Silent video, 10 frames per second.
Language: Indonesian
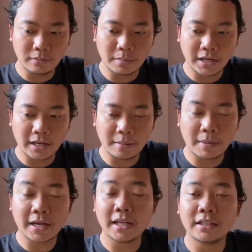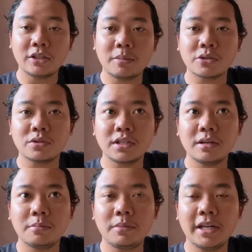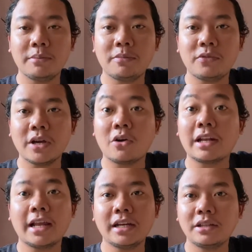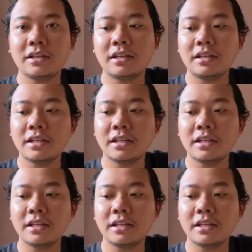pakai paket gitu maksudnya beli via online gitu ya.